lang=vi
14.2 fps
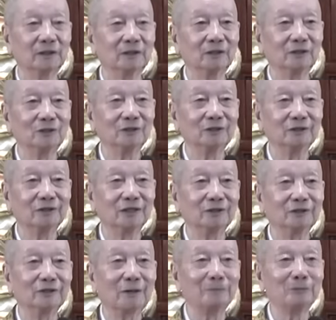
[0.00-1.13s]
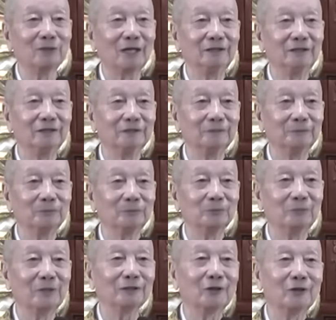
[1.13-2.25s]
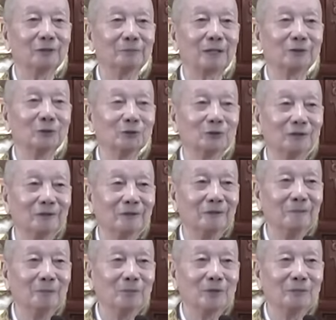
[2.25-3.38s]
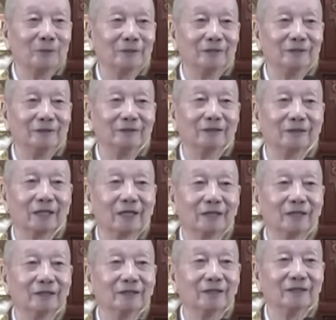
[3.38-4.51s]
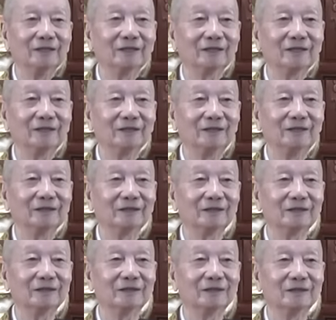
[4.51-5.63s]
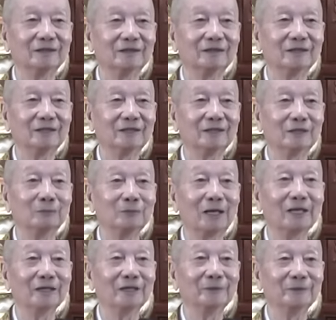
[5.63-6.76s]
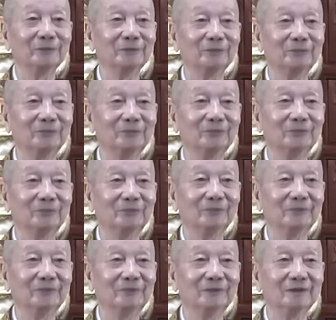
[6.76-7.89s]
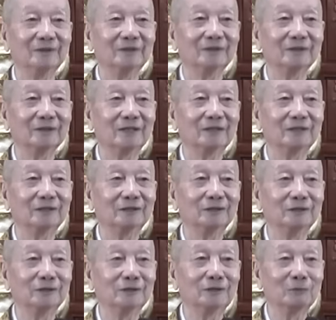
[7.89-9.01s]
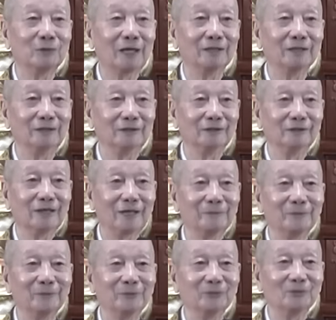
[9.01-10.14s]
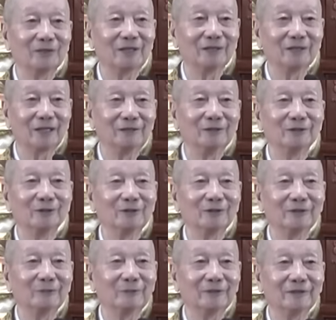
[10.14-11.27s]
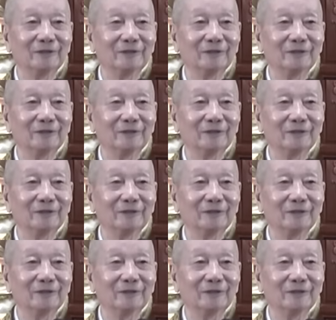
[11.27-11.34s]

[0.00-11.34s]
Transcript: thành ra có những người tới thăm thầy đó mặc dù anh mặc đồ thường nhưng mà thầy nhìn thầy thấy anh này thầy nghĩ à, anh này công an này phải không tại vì cái tướng công an hiện ra mà thầy thấy là tướng